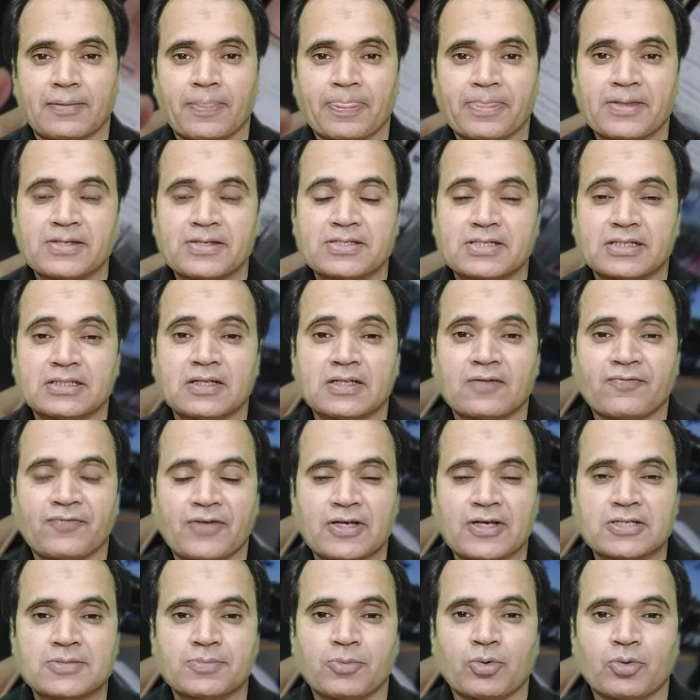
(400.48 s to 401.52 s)
हैं इसके अंदर
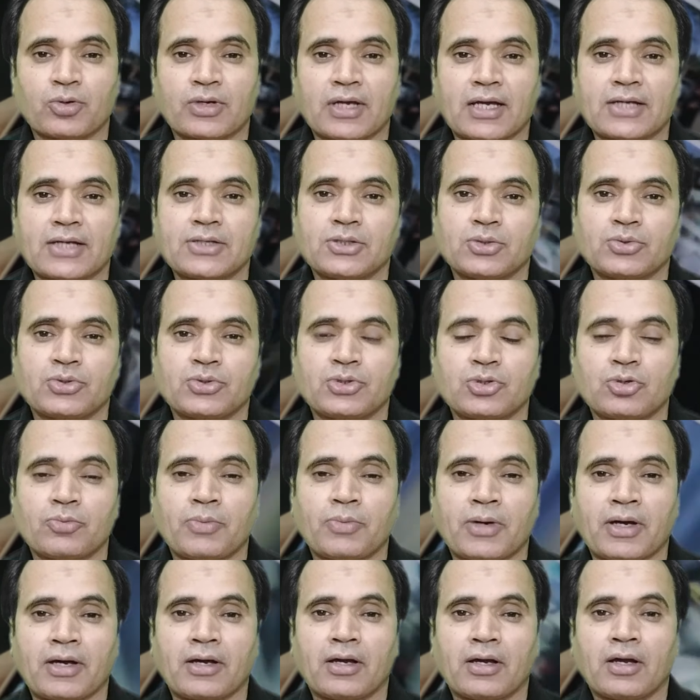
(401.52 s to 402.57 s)
फेसबुक है
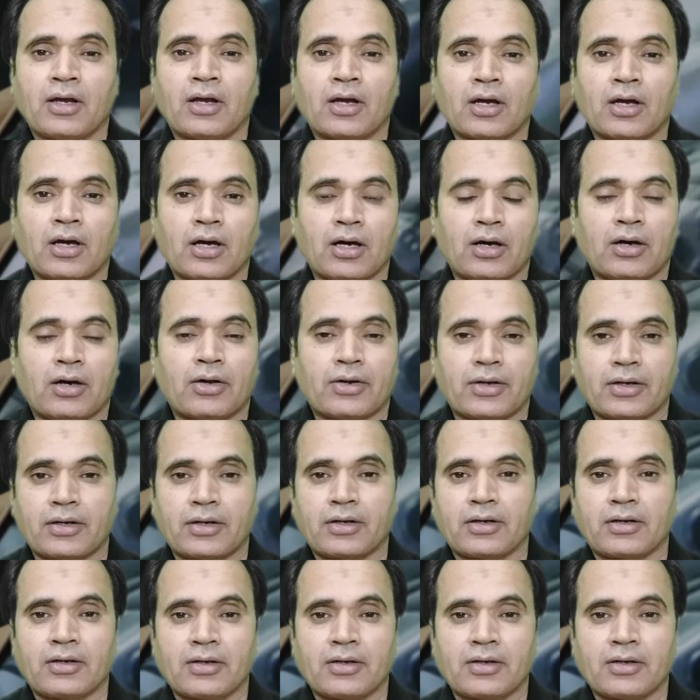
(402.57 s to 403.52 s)
यूट्यूब है और